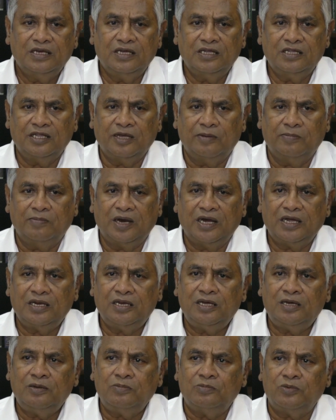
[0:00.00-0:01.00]
இந்த
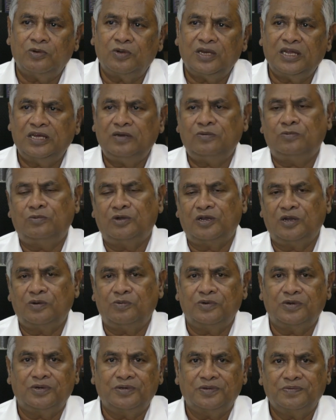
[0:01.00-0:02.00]
மனமுறை
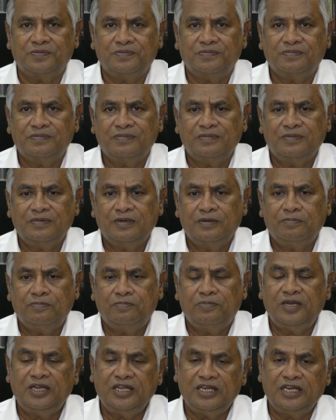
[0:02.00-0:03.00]
உறவு
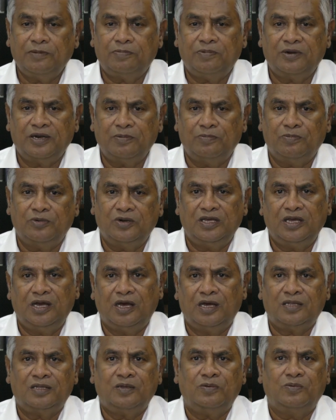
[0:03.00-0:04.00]
பிரிக்கப்பட
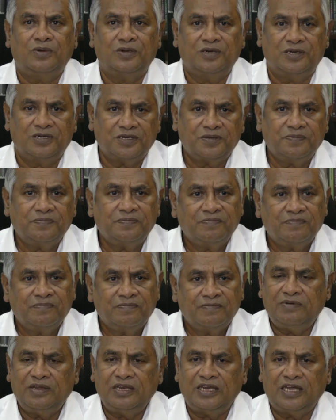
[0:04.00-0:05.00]
முடியாத ஒன்று
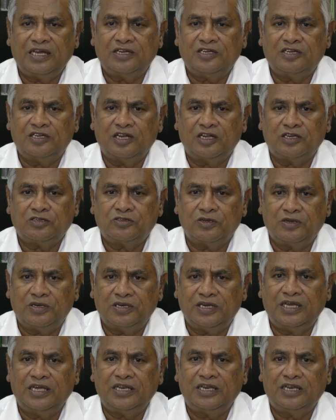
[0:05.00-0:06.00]
இவன் நேற்று நான்
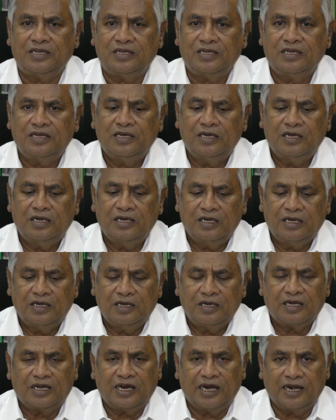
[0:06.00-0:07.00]
சொன்னேன்
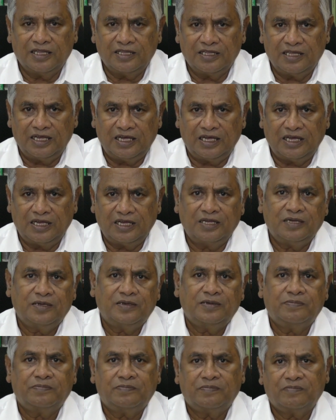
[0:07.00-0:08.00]
கடந்த
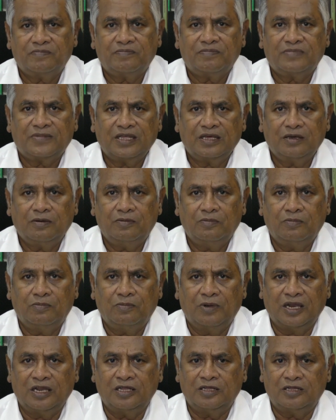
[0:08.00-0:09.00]

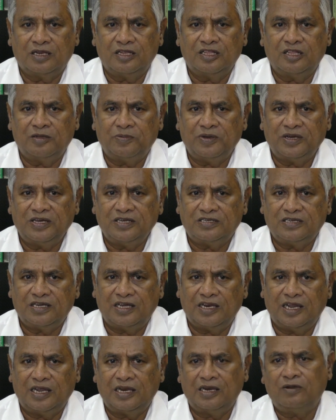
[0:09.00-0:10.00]
மனந்திறந்து
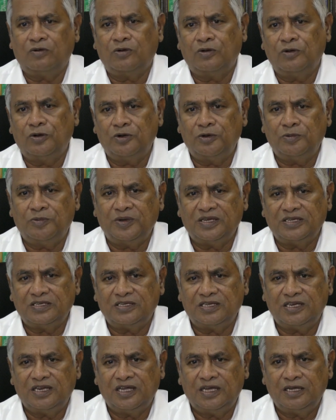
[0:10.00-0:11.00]
பேசுகிறேன் உங்களோடு
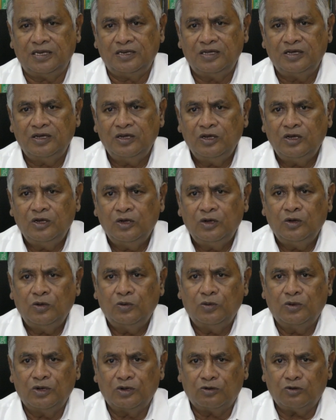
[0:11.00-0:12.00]
பேசினேன்
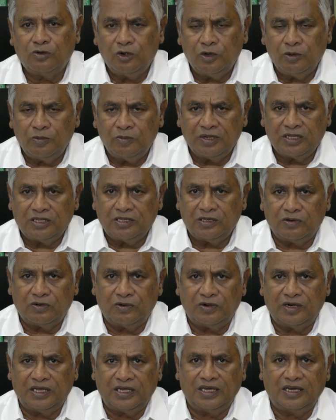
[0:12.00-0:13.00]
ஒரு
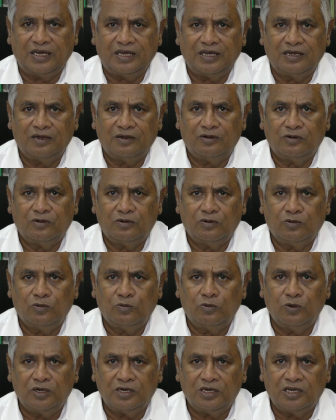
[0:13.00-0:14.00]
குடும்பத்தினுடைய
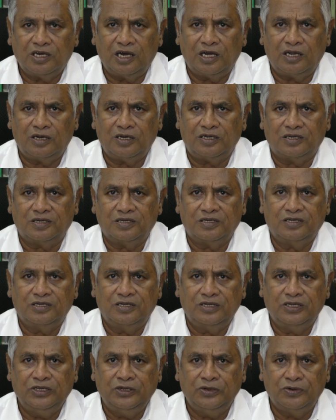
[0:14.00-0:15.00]
உட்கரு
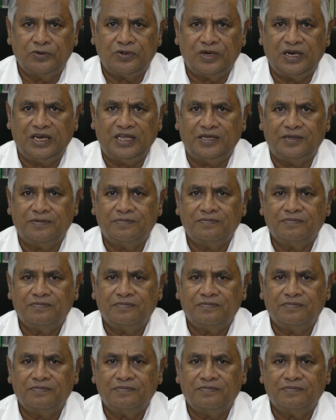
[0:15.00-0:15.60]
நியூக்ளி